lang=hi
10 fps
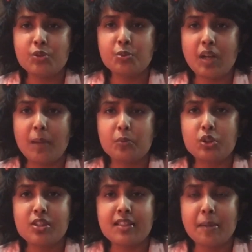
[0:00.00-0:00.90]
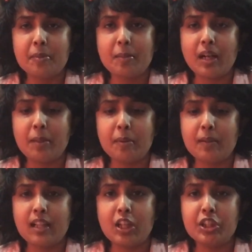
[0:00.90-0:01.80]
भी मैं आपको जिस गेम के बारे में
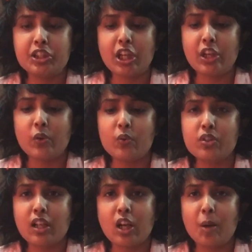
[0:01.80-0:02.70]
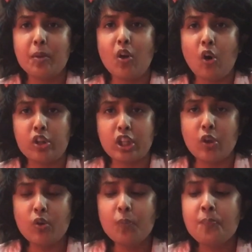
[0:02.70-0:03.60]
बताने जा रही हूँ उसका नाम है
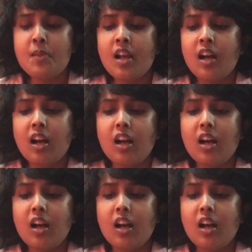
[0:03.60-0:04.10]
ऑथलो uh,